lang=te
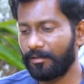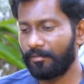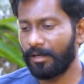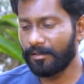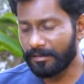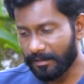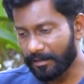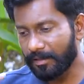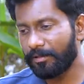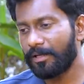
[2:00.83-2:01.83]
వాళ్ళంత
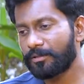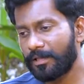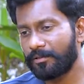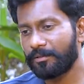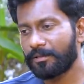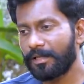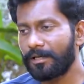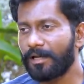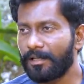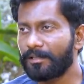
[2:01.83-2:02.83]
టెక్నికల్ వాల్యూస్ తెలియదు కానీ
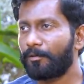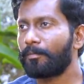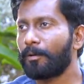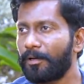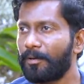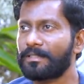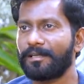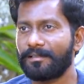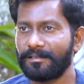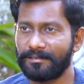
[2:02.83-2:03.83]
నా అంత ఎవరు మిమ్మల్ని లవ్
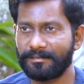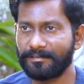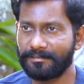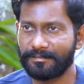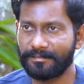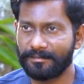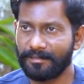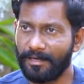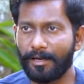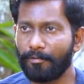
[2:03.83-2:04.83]
చేయలేదండి
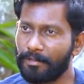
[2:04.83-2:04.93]
ఆ లవ్వే